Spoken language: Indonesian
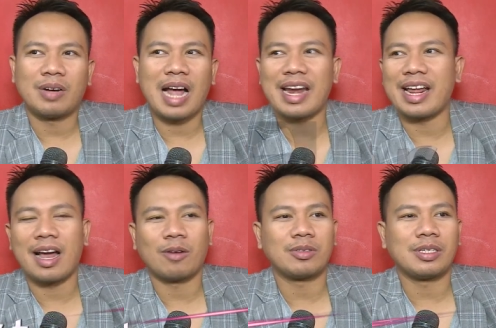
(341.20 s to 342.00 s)
ada yang
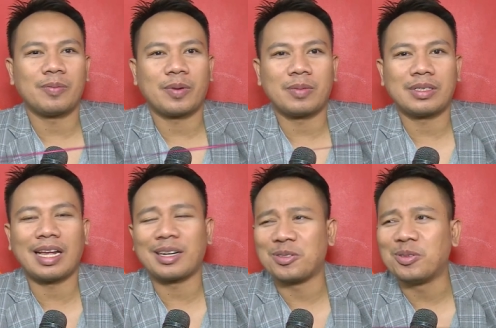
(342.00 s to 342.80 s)
harus diperbesar
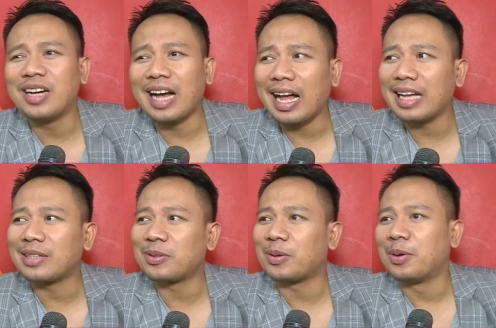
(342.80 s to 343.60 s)
juga gitu
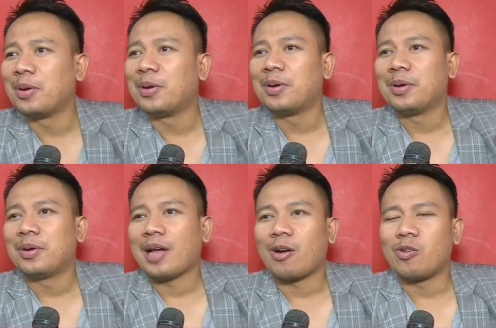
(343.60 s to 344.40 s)
loh.
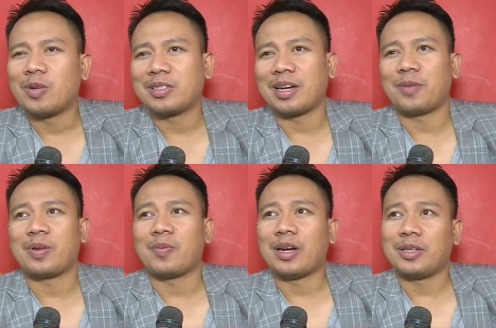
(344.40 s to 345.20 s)
Aku mas secara
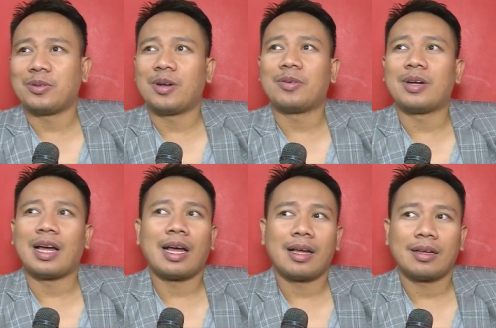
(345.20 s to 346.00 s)
pribadi juga udah
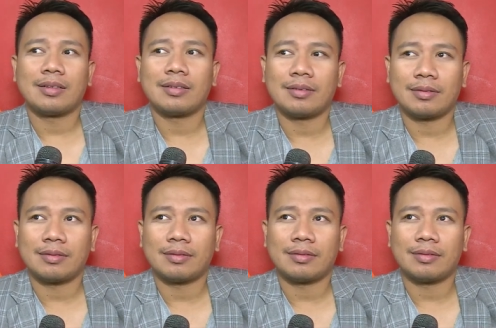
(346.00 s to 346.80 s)

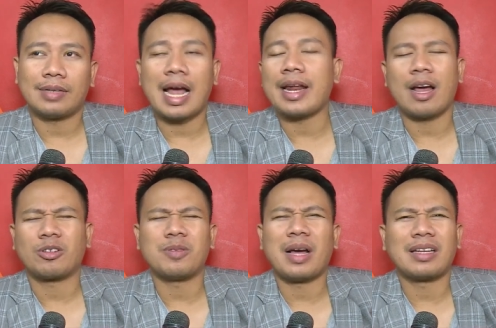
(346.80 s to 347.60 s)
nggak ada yang harus
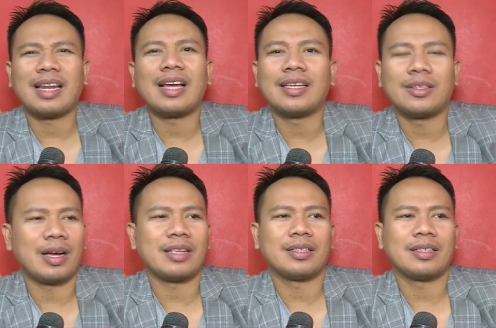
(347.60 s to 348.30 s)
dibahas lagi itu aja sih.